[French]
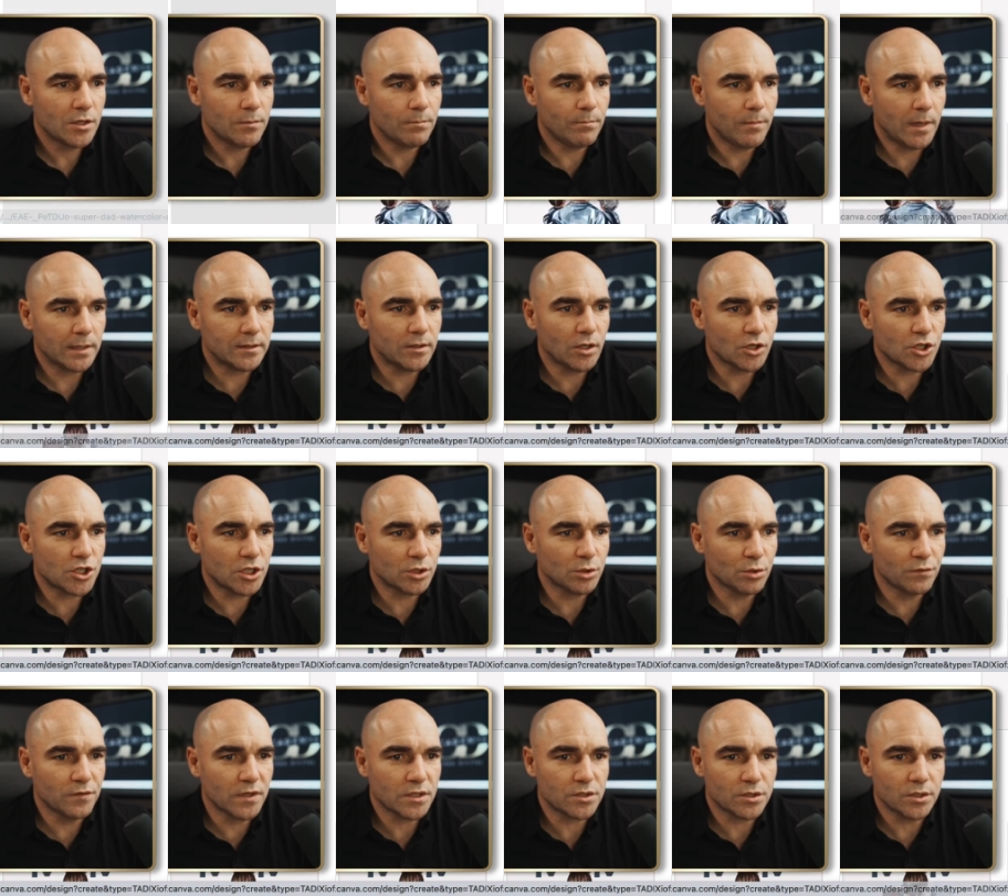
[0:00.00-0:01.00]
maintenant que j'ai
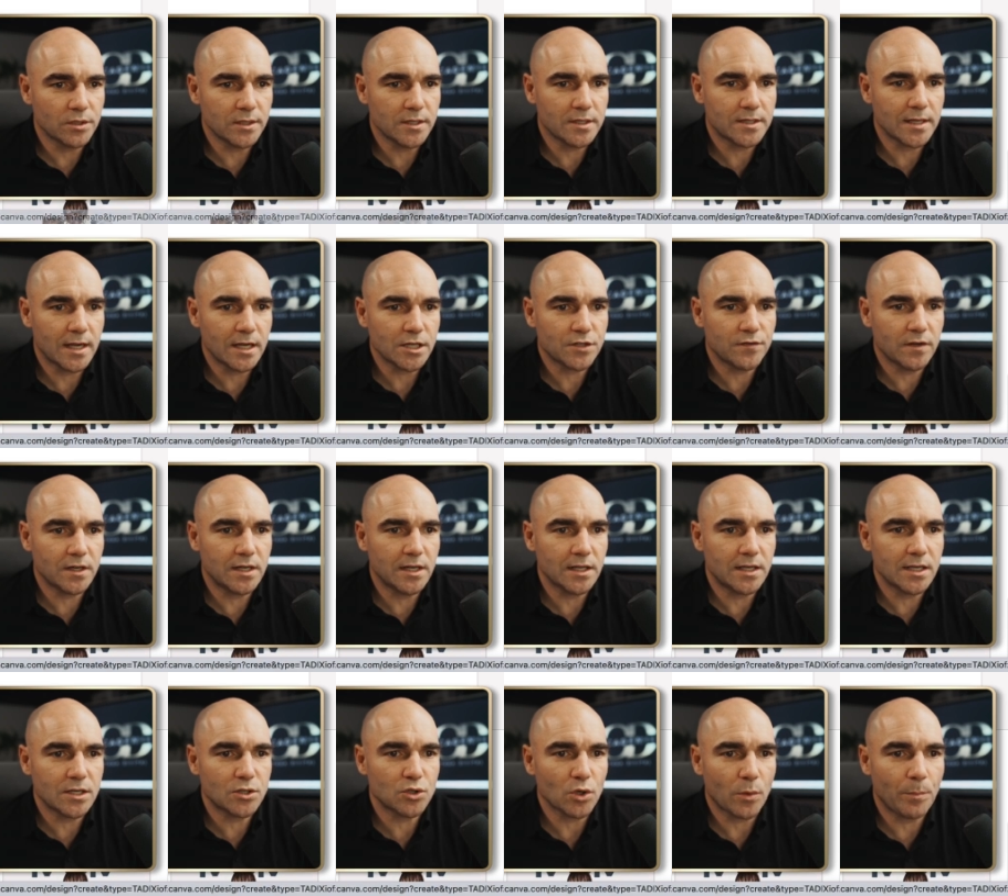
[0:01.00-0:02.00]
trouvé ce design, je vais
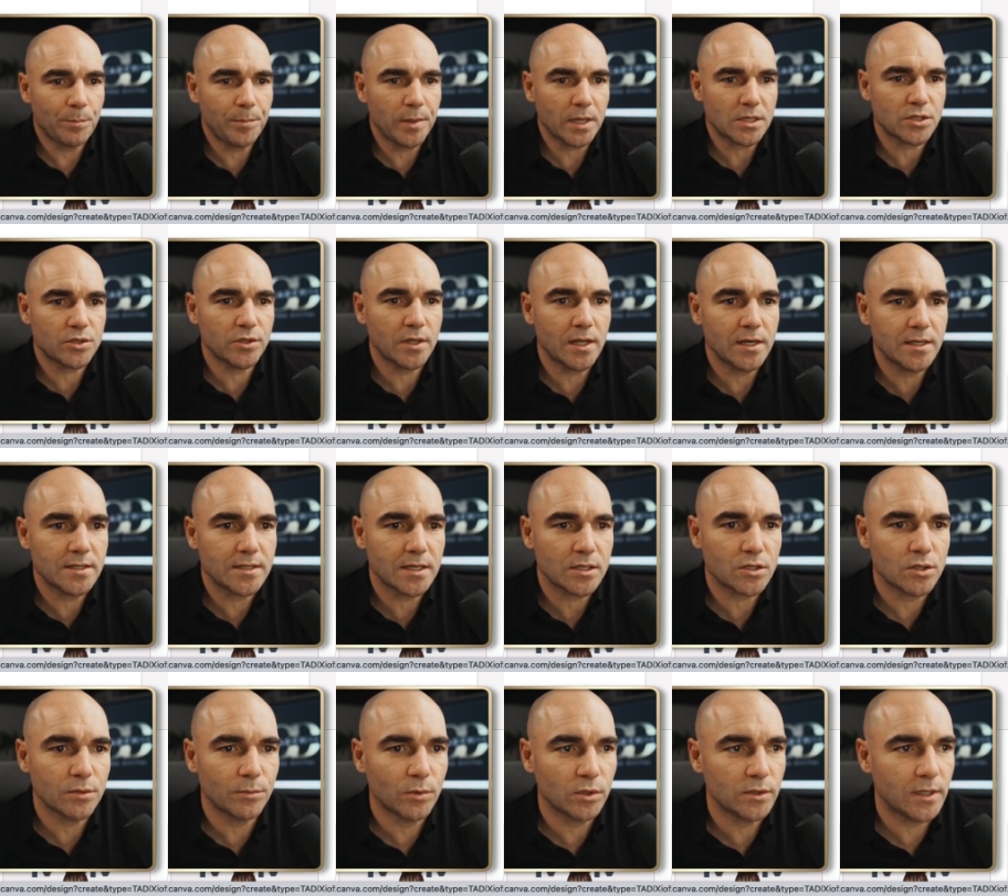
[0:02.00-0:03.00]
cliquer sur personnaliser
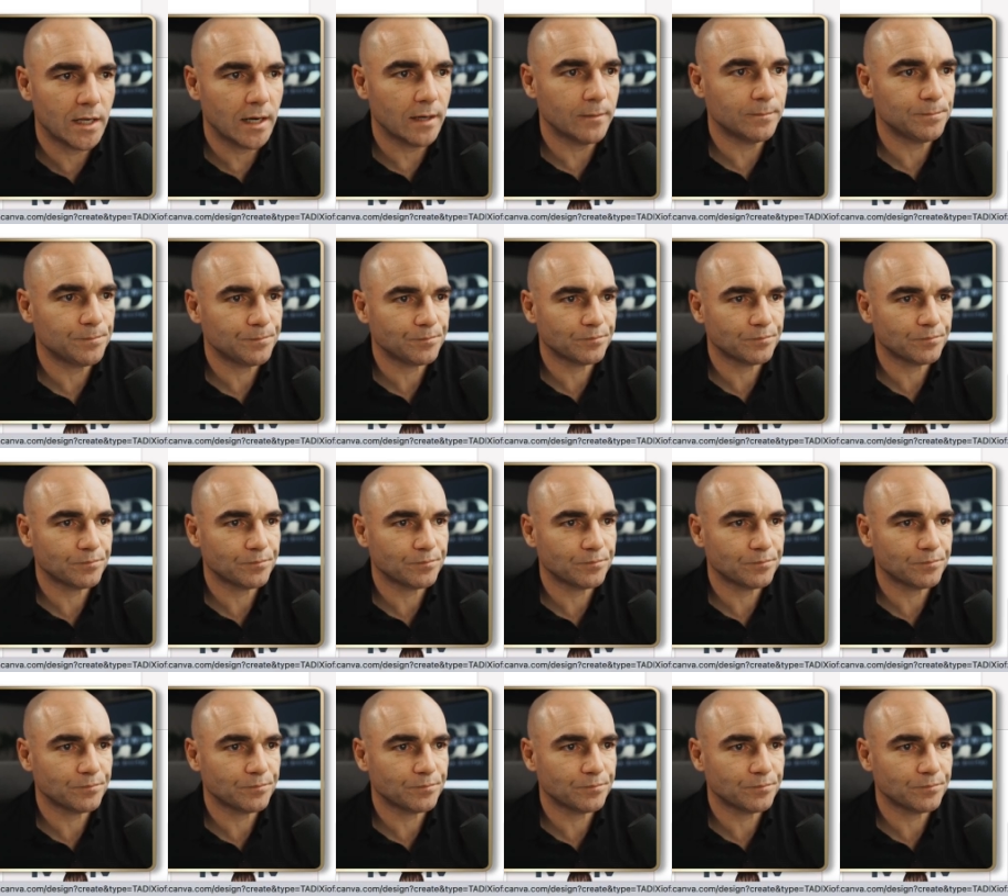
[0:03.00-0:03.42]
ce modèle.